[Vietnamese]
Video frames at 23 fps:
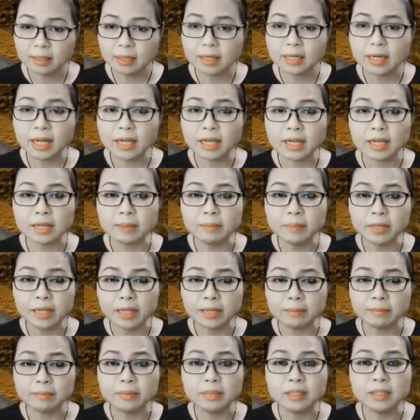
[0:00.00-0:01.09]
để kiểm
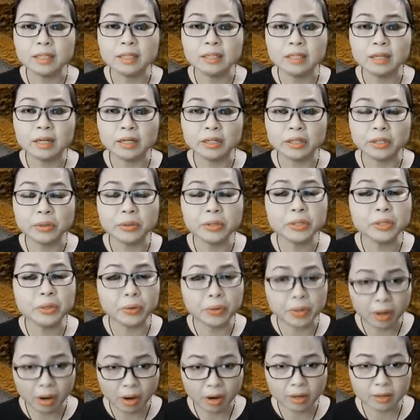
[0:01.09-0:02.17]
nghiệm những lời nói
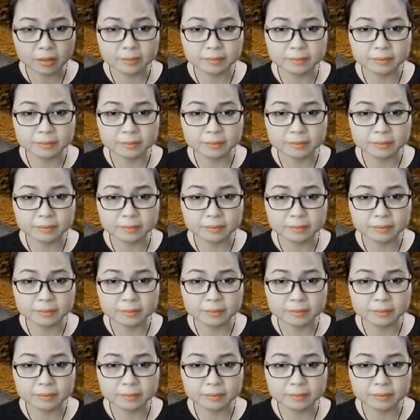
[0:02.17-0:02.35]
dối đó.